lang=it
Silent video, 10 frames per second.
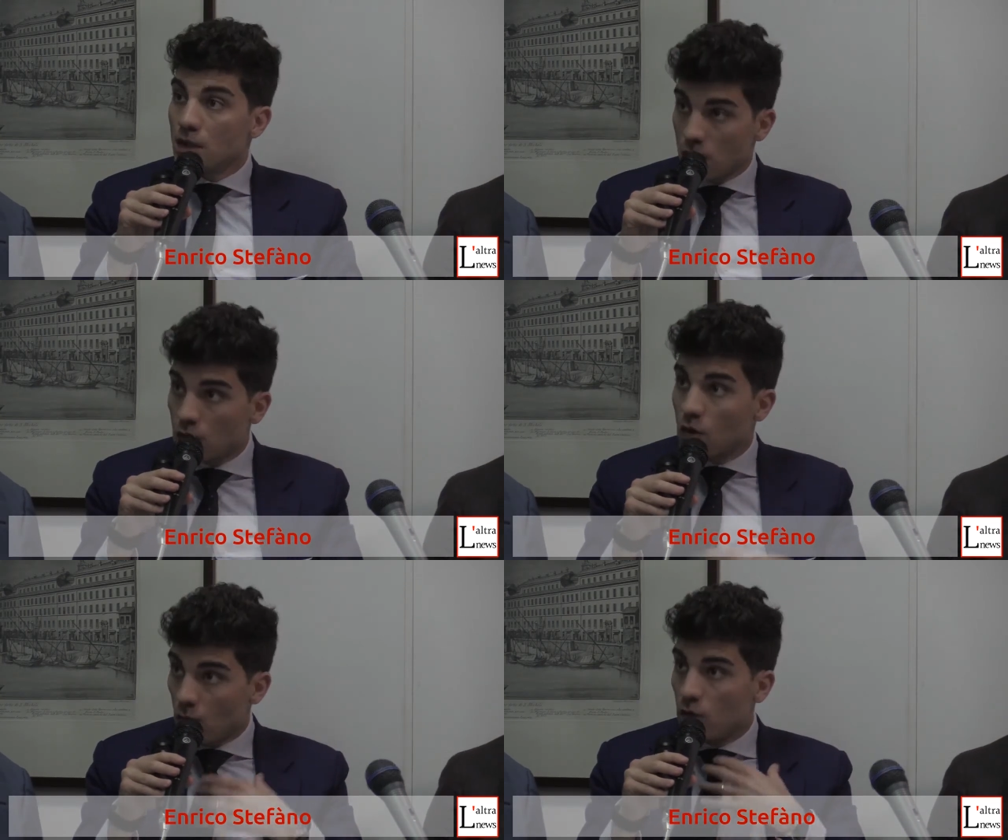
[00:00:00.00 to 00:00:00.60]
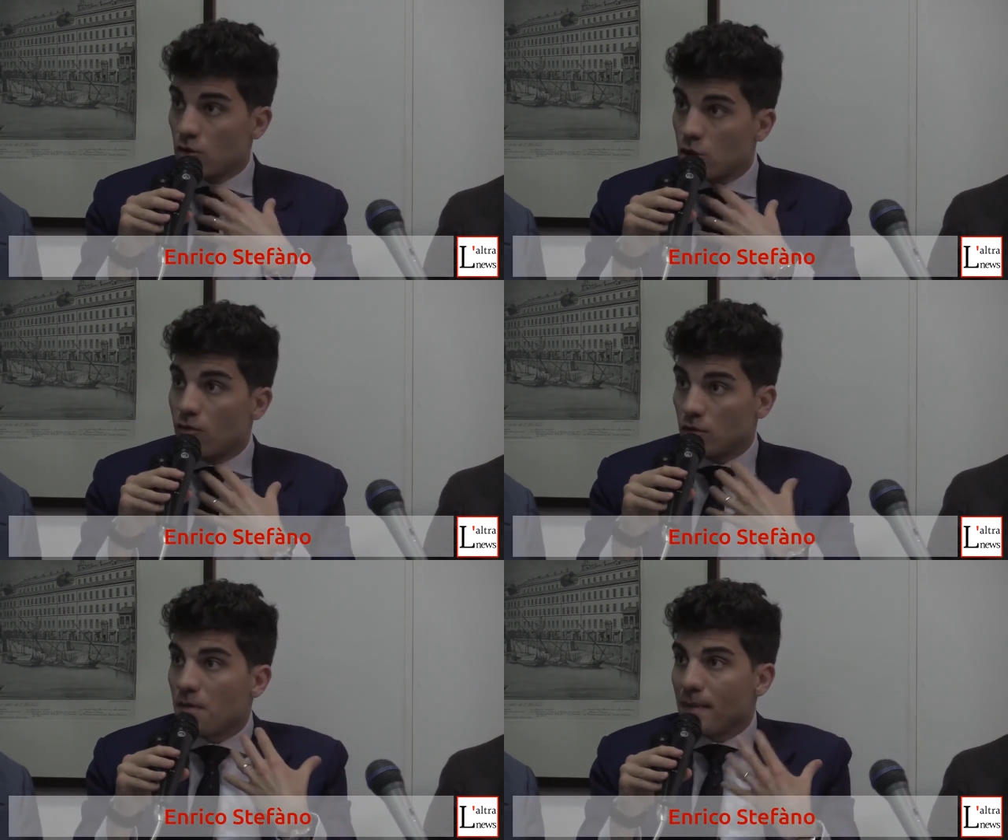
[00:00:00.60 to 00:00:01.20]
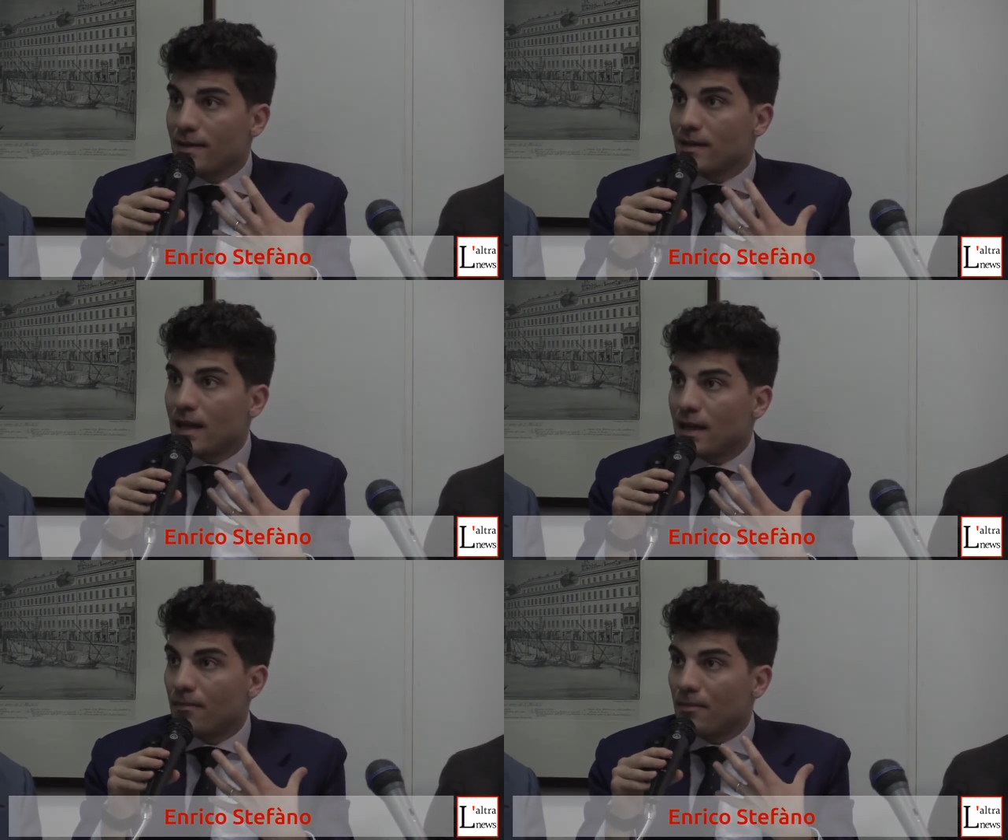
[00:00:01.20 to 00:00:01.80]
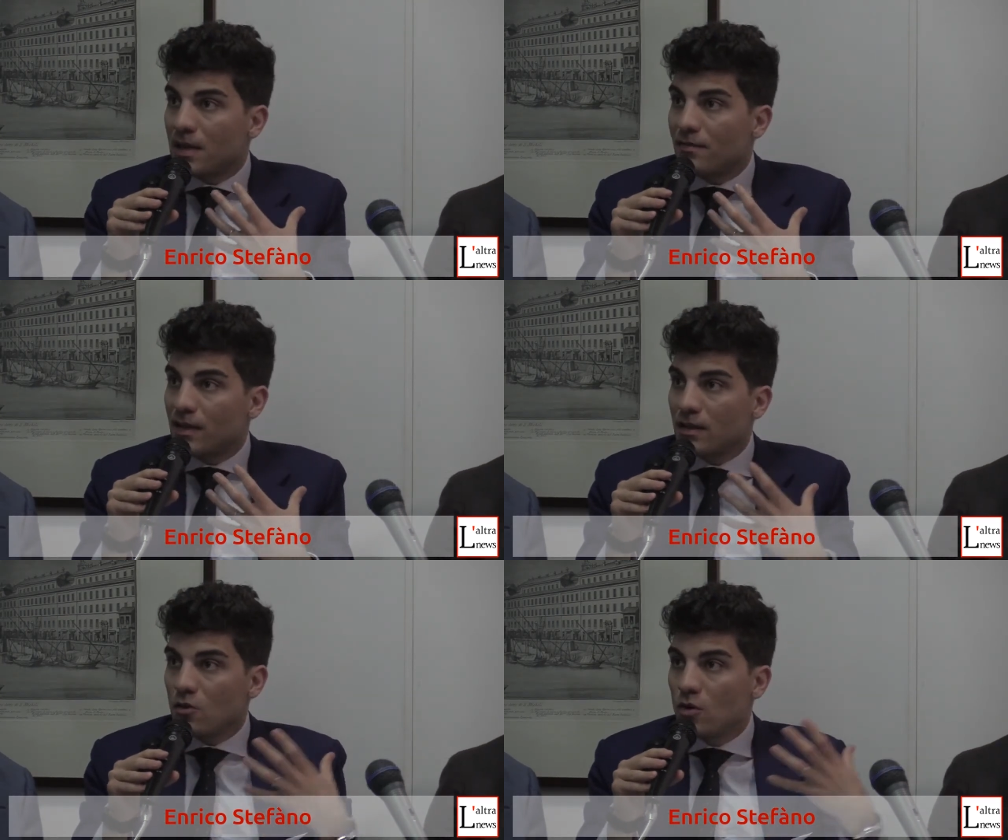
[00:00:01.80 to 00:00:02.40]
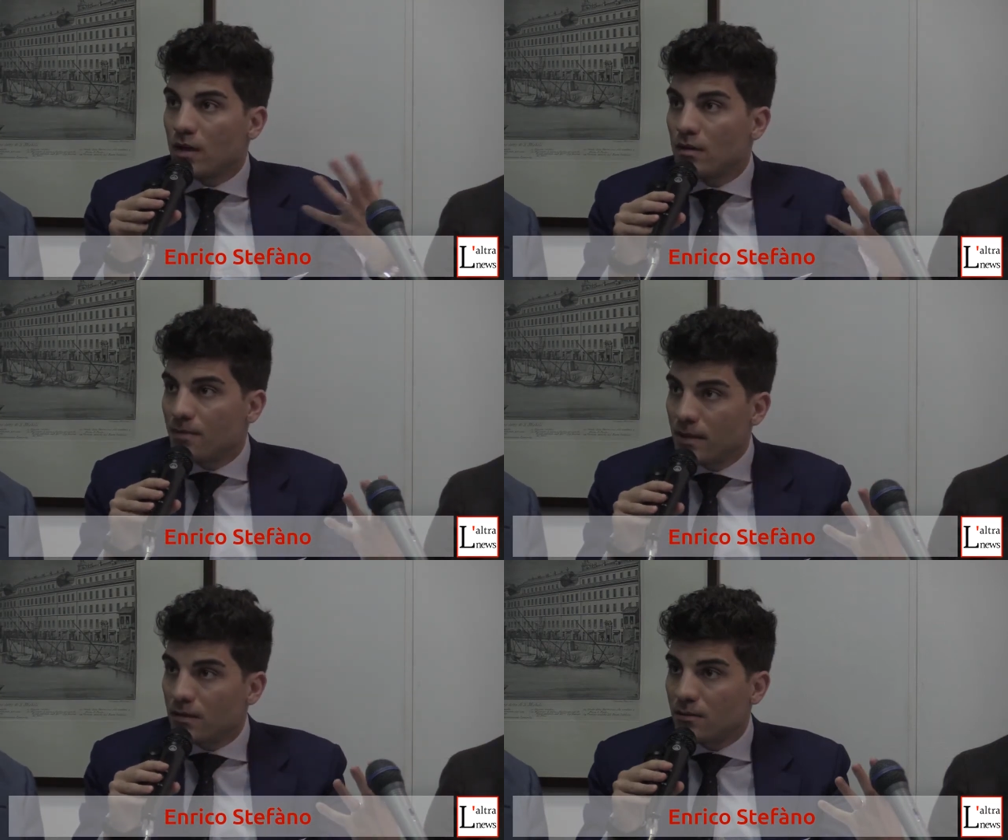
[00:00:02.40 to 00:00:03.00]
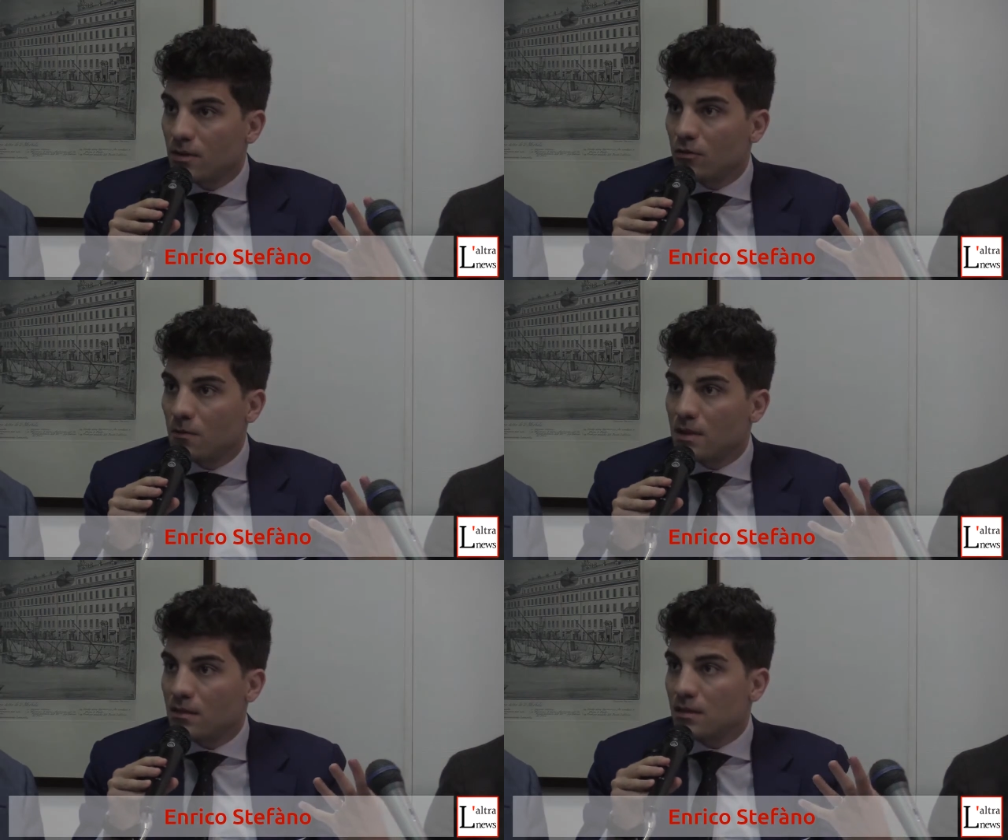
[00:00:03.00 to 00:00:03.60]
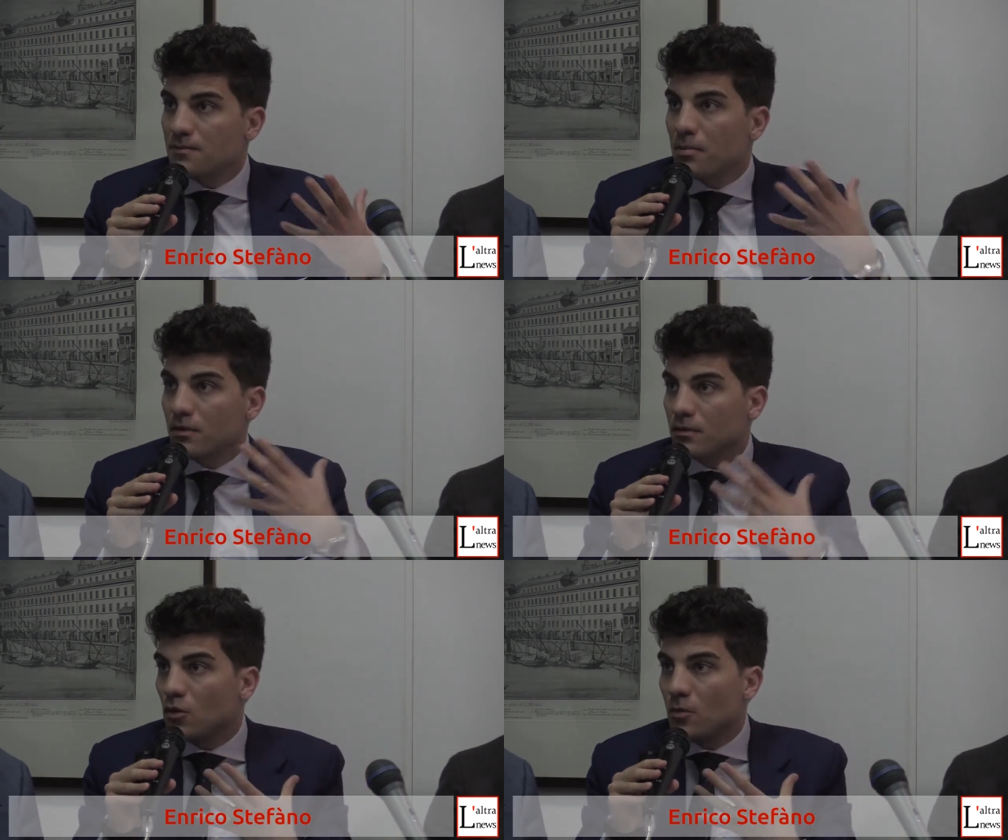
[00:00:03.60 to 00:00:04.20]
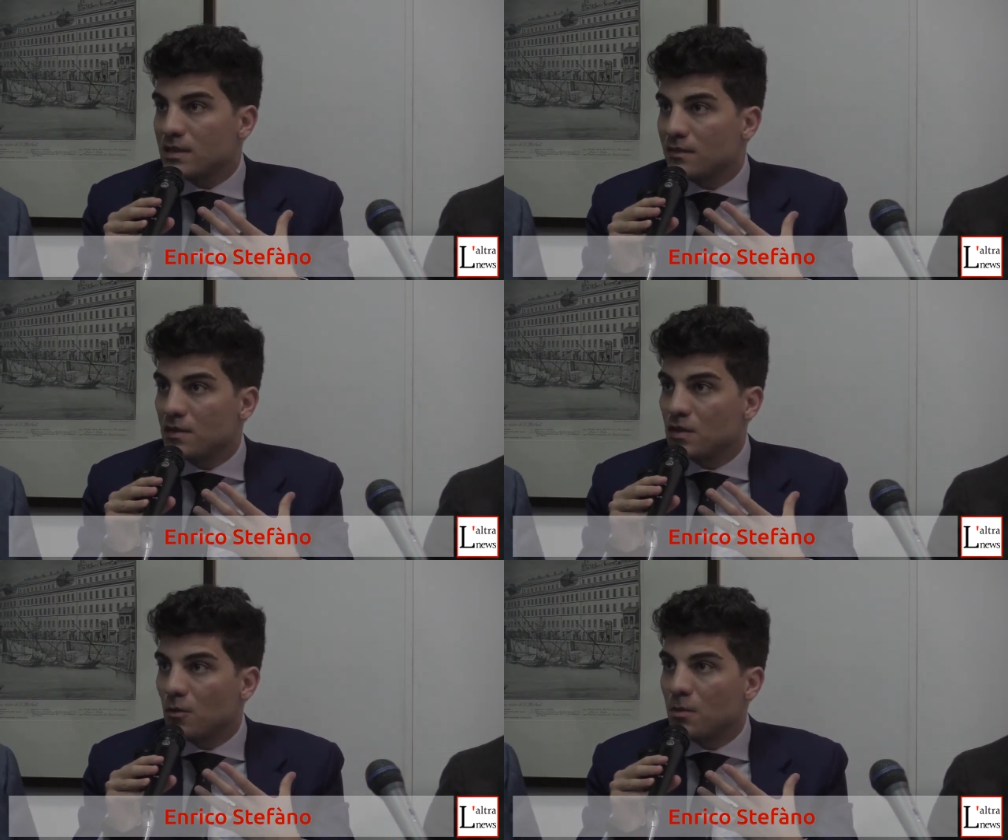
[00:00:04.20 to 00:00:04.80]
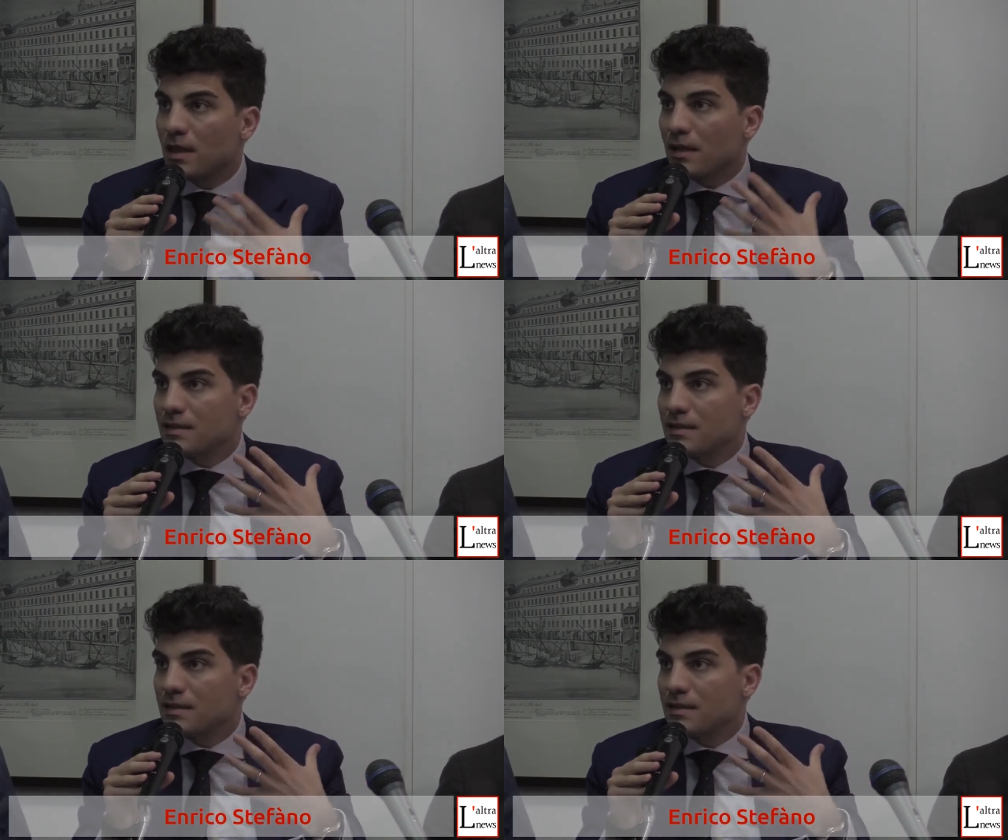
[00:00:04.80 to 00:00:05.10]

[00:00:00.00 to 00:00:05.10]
Sì, sì, quello dicevo, dipende dal pianificatore, Dipartimento Mobilità e Trasporti, Roma Servizi e Mobilità.